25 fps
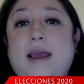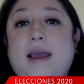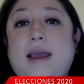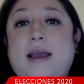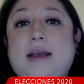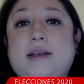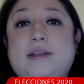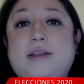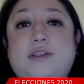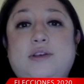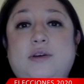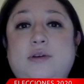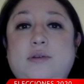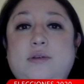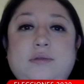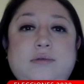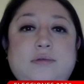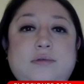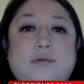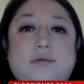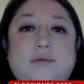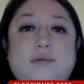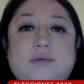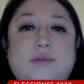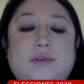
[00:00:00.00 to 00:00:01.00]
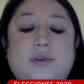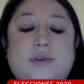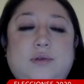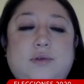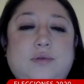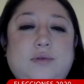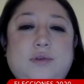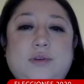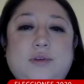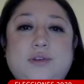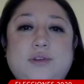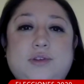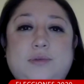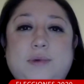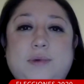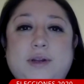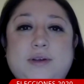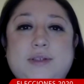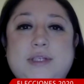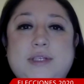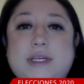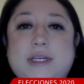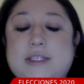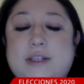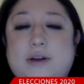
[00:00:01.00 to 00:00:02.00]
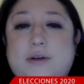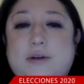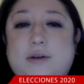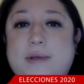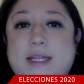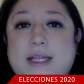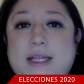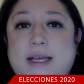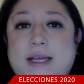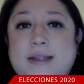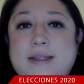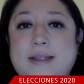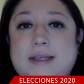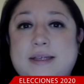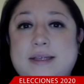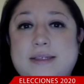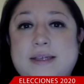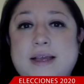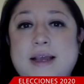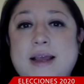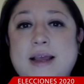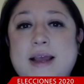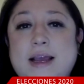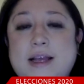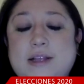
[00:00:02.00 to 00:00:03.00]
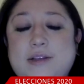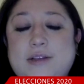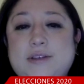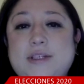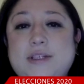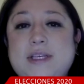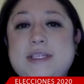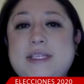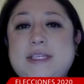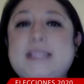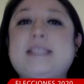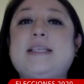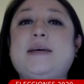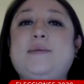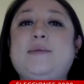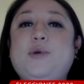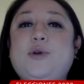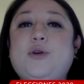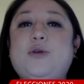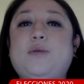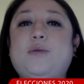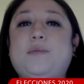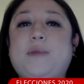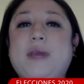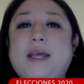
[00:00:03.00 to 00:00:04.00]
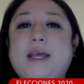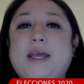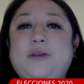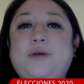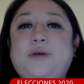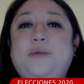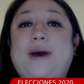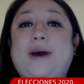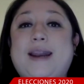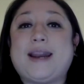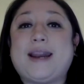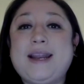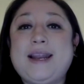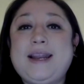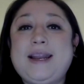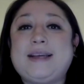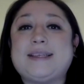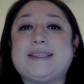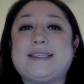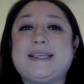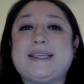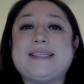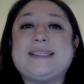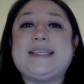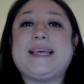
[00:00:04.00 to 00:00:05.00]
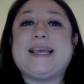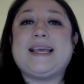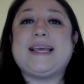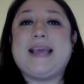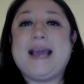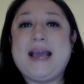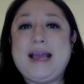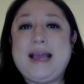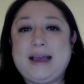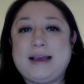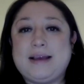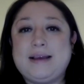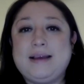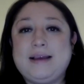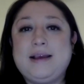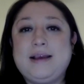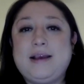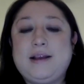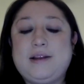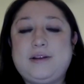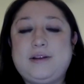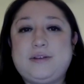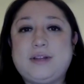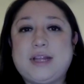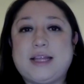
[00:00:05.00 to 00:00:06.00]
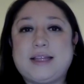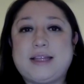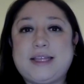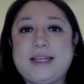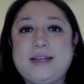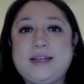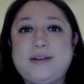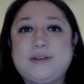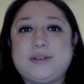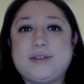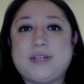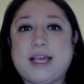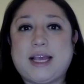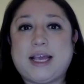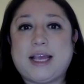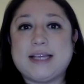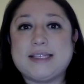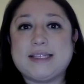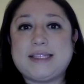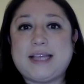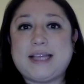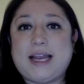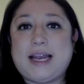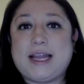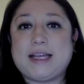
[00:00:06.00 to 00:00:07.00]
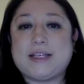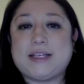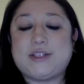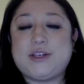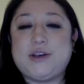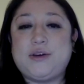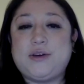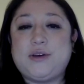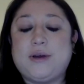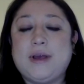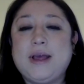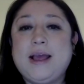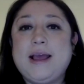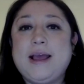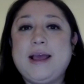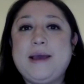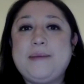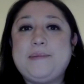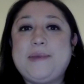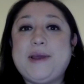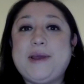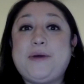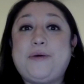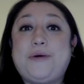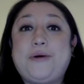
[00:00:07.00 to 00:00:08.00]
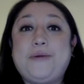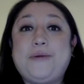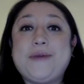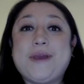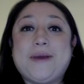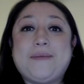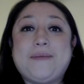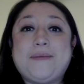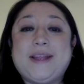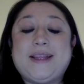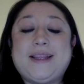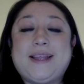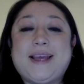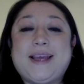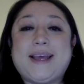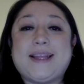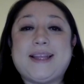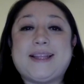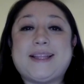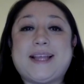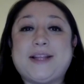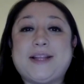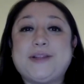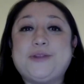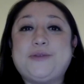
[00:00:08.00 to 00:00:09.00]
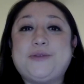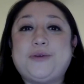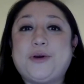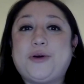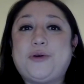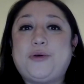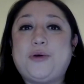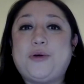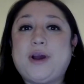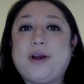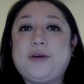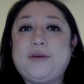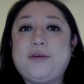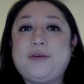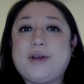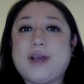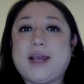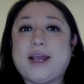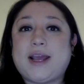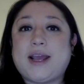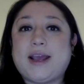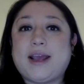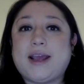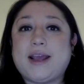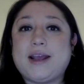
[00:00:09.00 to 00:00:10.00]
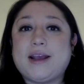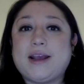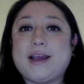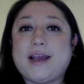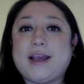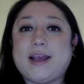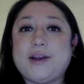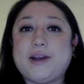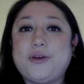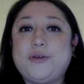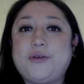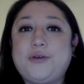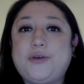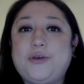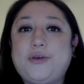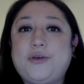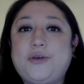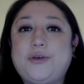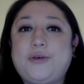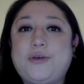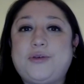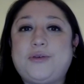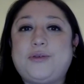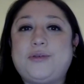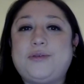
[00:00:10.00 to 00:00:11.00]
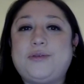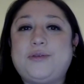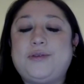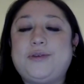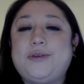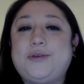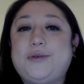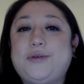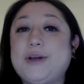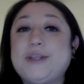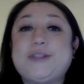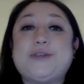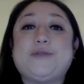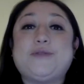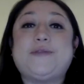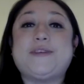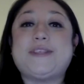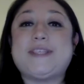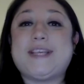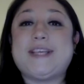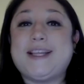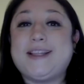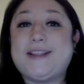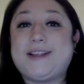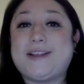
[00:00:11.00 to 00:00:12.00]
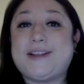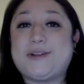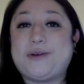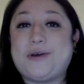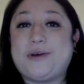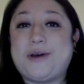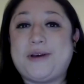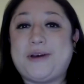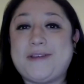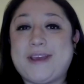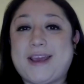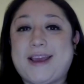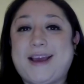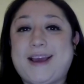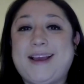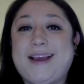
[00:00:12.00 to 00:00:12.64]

son, son unos números exorbitantes. Entonces, estamos rompiendo barreras desde ya, los latinos en esta elección pero obviamente hay tanto en juego que, no, no es suficiente todavía.